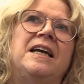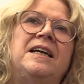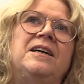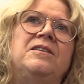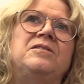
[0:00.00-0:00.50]

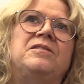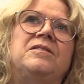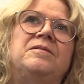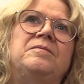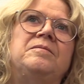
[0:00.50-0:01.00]
Ja, ich
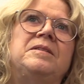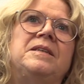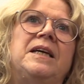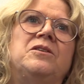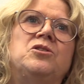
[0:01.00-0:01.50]
äh,
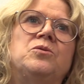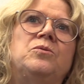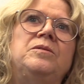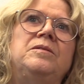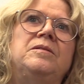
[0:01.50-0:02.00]
denke
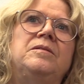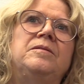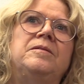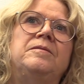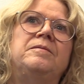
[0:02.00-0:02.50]
schon,
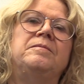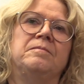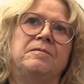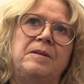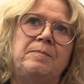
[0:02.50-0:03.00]
äh,
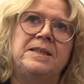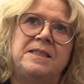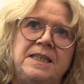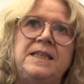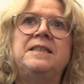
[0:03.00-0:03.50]
wenn man
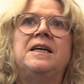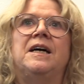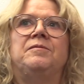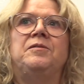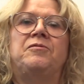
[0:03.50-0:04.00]
sieht,
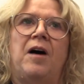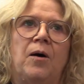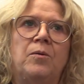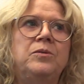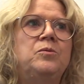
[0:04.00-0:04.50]
wie
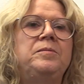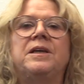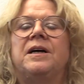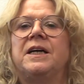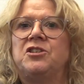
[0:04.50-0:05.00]
Frauen um
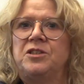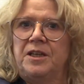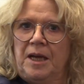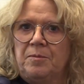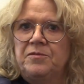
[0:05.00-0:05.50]
ihre Rechte
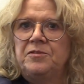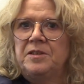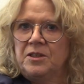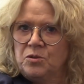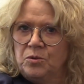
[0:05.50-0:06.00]
kämpfen,
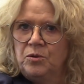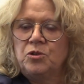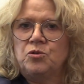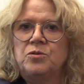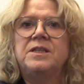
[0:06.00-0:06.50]
dazu
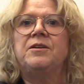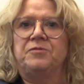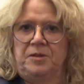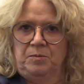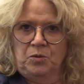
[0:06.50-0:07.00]
gehört schon sehr
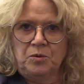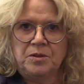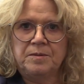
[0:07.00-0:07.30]
viel Mut.